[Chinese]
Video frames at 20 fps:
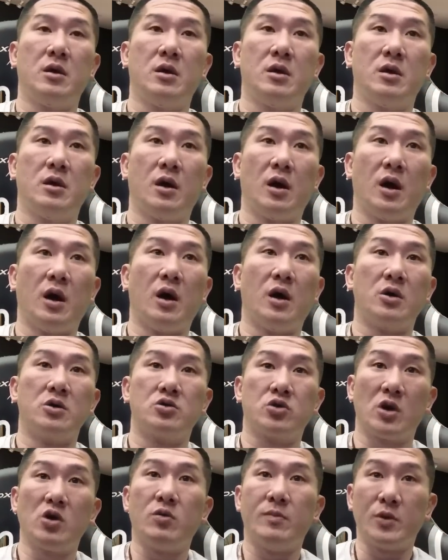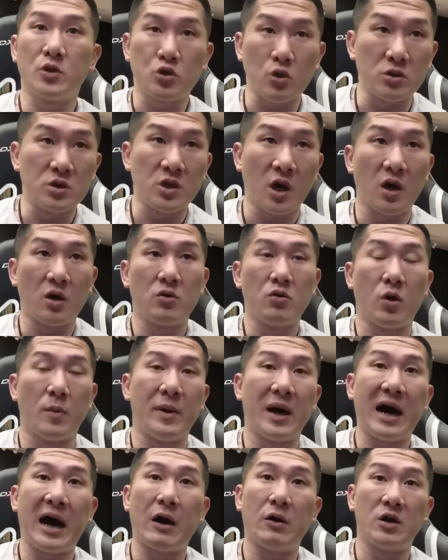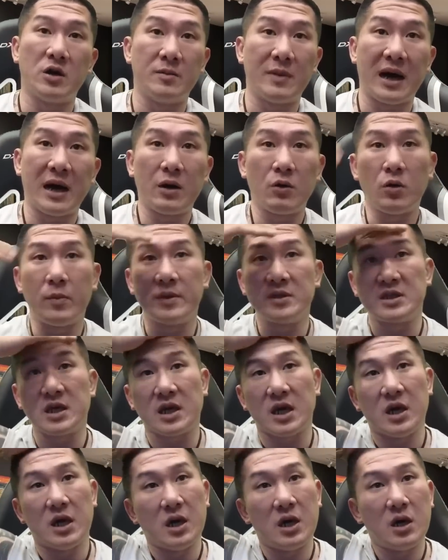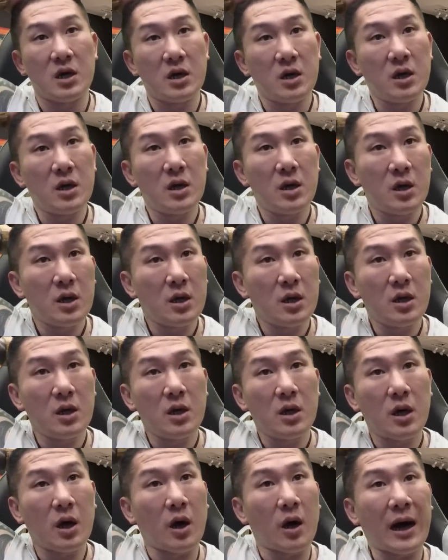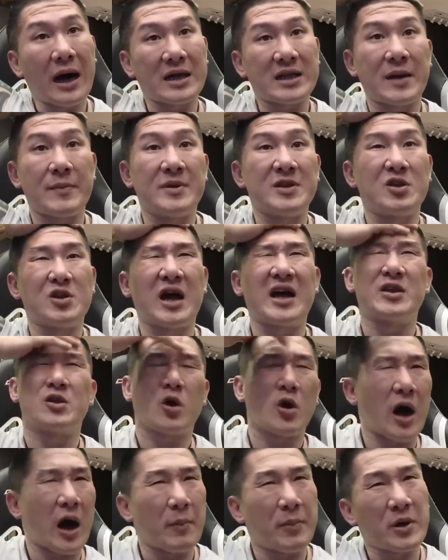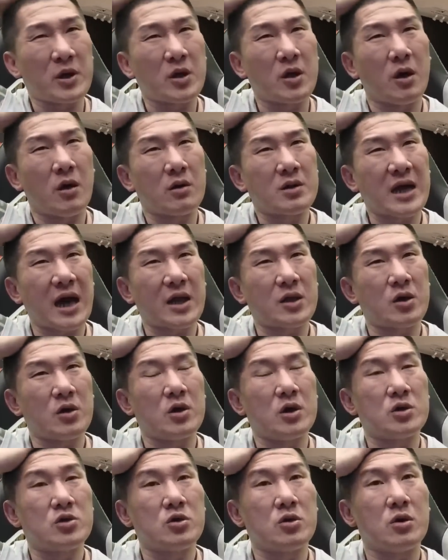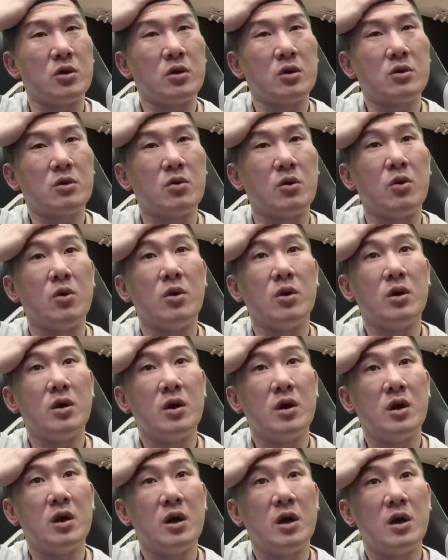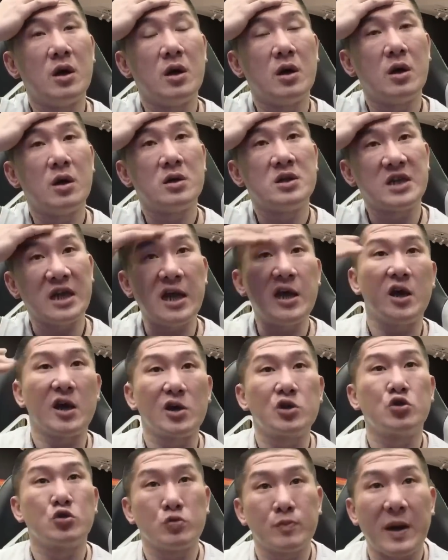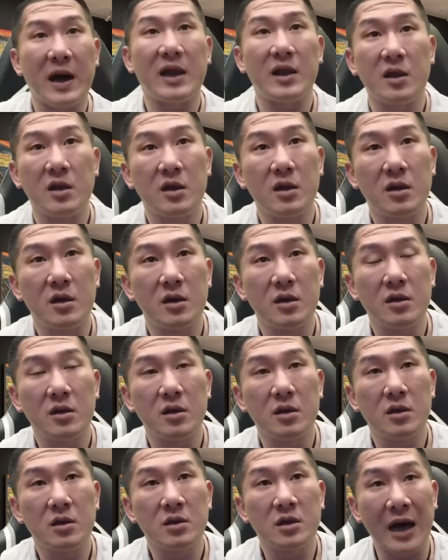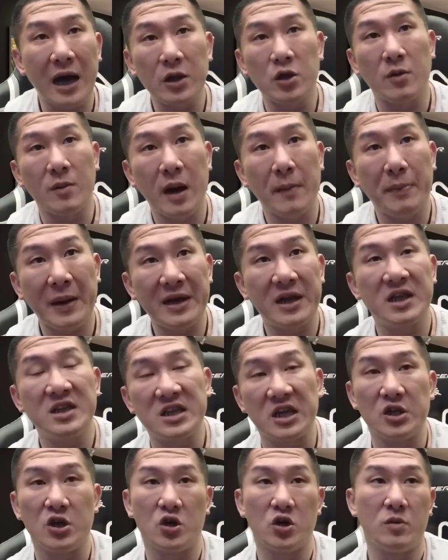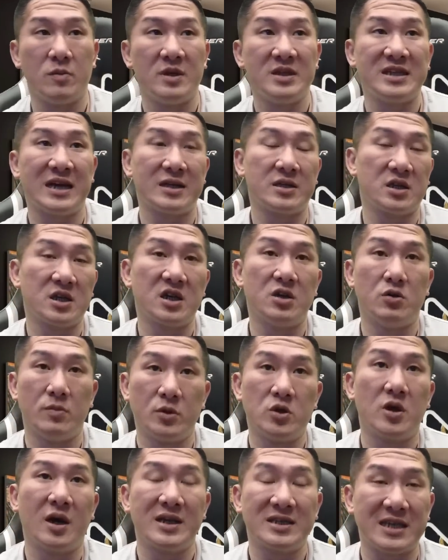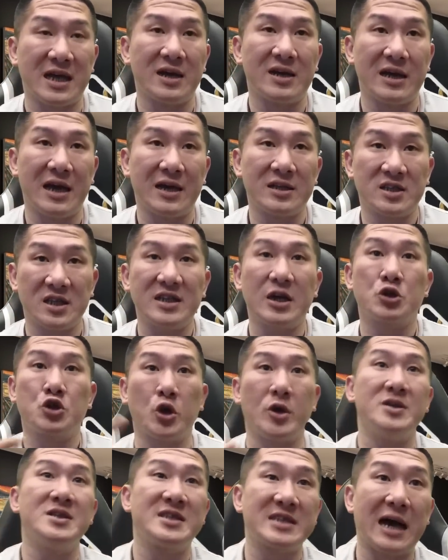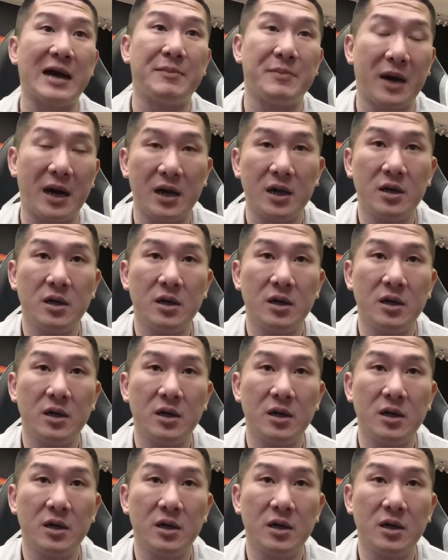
哦，所以我们尊重我们 Howard 嘛，我们这个，哦啊，他们大家都好朋友，大家都合作过。今天有个主办，大家懂吗？半年前就跟我们讲这个，我们就来商量，这叫全上吧。